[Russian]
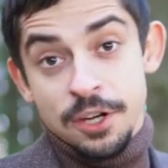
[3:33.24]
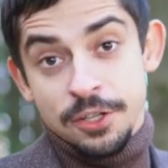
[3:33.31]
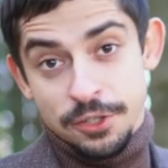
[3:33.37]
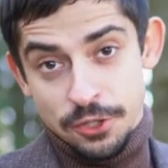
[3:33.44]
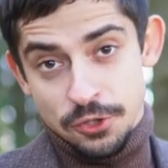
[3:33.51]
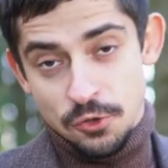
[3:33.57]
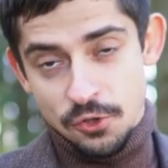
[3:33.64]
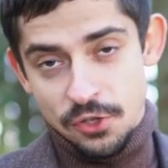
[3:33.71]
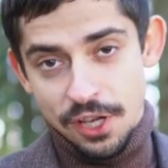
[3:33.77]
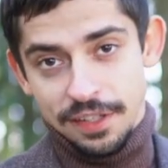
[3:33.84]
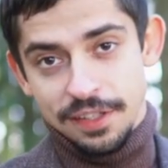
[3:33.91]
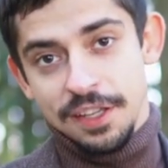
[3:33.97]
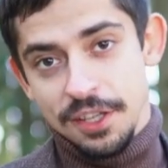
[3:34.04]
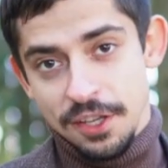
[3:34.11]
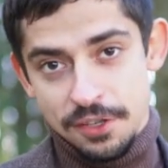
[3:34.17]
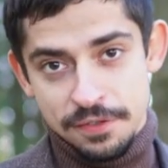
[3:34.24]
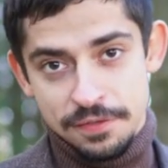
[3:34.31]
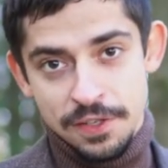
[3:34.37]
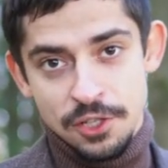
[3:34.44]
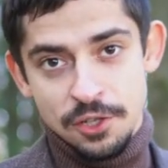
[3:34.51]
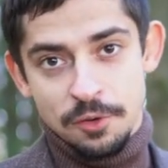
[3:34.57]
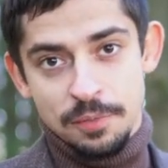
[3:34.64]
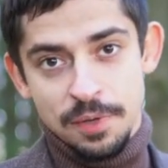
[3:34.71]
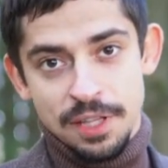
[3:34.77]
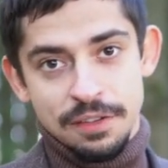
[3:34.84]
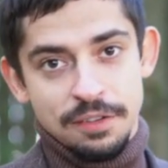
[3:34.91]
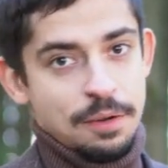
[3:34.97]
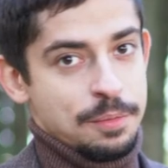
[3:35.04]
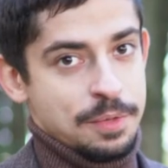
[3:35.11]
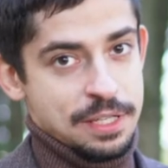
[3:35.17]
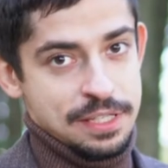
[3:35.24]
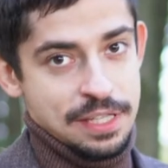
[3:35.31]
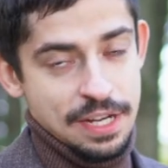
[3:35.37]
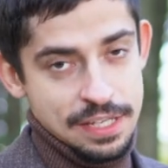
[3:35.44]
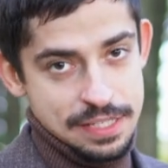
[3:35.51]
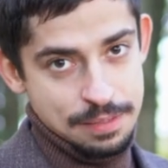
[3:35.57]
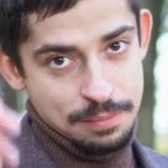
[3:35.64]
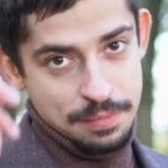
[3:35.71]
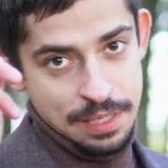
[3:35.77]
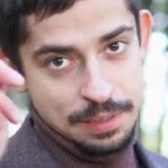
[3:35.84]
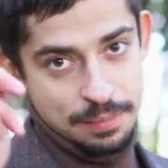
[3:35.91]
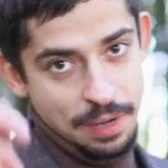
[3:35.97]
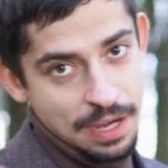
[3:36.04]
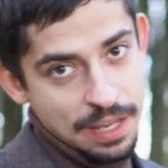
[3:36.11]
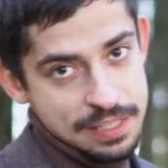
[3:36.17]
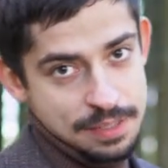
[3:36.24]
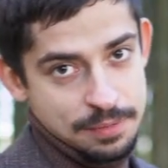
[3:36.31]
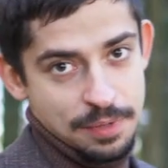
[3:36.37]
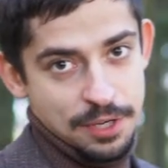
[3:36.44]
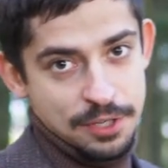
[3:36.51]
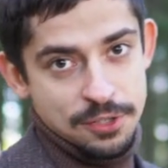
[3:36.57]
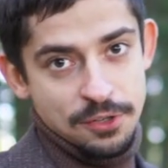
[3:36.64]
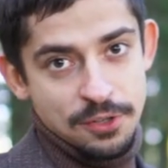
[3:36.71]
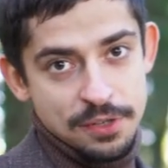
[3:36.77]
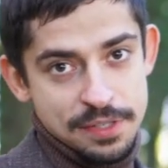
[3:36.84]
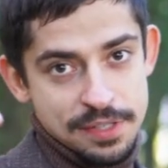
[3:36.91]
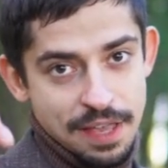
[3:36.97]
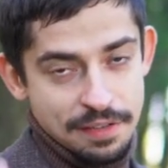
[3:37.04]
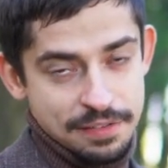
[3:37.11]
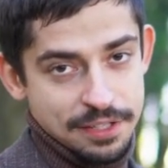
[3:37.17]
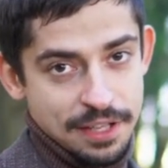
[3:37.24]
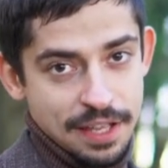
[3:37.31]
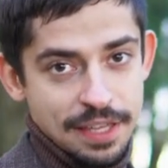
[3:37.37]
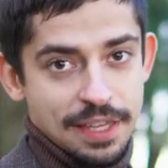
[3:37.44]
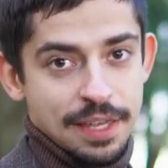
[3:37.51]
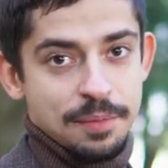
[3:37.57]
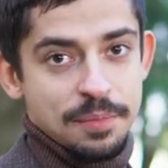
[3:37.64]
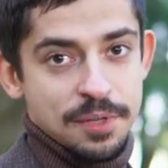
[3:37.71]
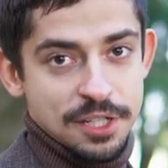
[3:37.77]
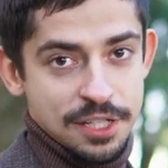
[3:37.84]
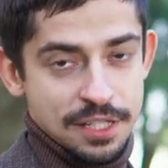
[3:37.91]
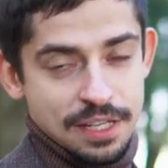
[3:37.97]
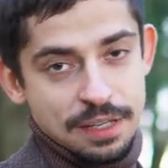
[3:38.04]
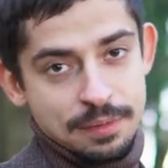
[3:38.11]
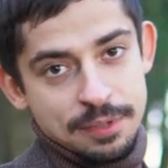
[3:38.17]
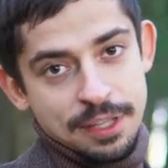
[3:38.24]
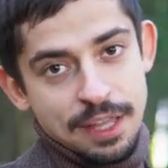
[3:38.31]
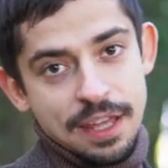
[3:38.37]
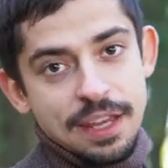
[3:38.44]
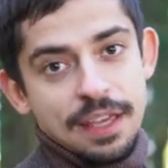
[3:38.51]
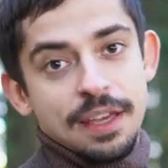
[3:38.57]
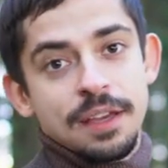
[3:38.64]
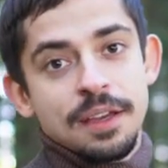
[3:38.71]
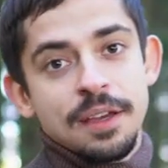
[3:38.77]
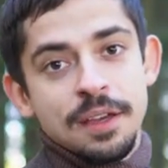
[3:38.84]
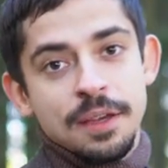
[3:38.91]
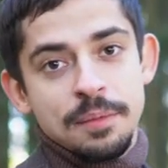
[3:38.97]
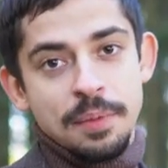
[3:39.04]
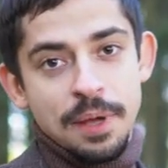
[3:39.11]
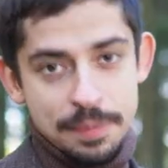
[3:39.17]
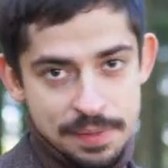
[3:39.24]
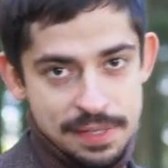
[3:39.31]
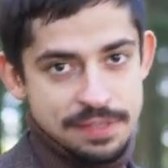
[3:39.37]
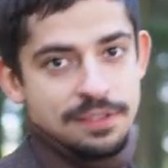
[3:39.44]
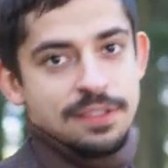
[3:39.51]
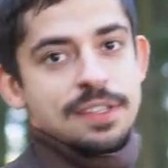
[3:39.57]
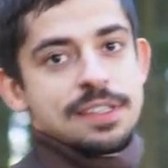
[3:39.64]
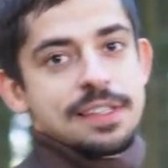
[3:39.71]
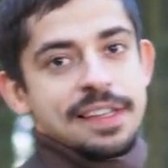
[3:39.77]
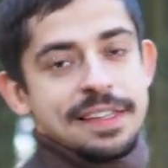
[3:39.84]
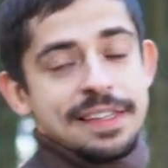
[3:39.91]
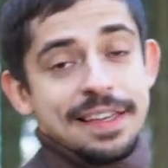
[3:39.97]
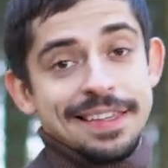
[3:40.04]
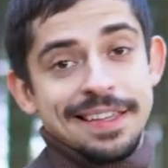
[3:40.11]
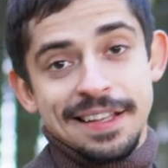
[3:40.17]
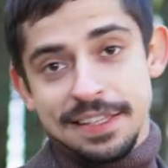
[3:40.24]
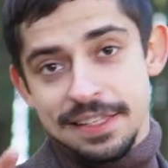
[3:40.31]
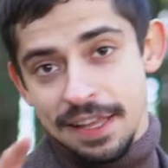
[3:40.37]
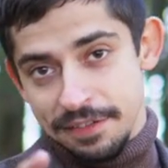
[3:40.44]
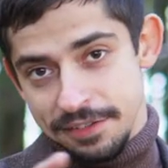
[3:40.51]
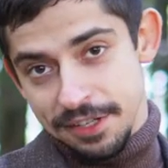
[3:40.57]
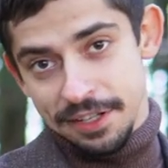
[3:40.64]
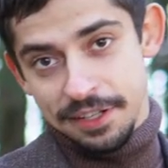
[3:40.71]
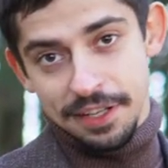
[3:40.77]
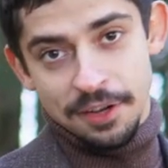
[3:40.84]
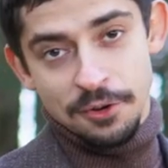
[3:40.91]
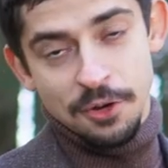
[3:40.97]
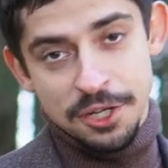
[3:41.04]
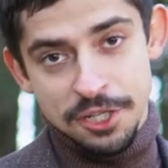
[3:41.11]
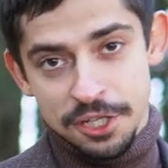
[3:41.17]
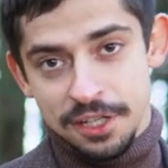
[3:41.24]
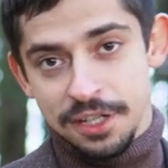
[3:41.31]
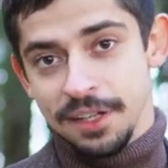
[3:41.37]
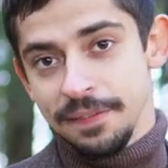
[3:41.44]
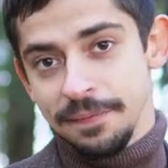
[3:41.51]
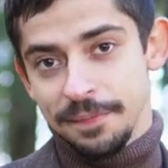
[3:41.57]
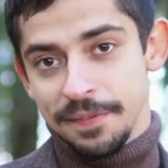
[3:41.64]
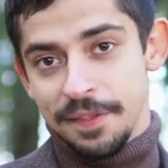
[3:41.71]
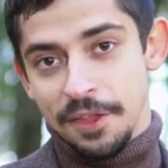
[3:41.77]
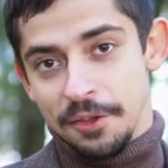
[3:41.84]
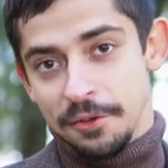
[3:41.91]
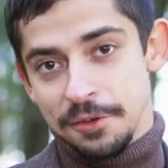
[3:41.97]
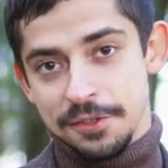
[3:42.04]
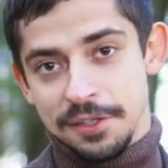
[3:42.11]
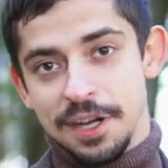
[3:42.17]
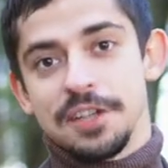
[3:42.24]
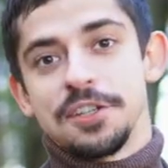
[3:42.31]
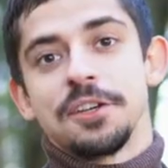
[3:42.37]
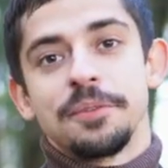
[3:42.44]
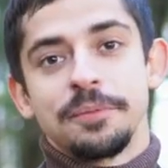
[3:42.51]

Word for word: Что ж, друзья, надеюсь, видео было вам интересным и полезным, так что ставьте лайки, пишите комментарии, подписывайтесь на этот канал, ставьте колокольчик и до новых встреч!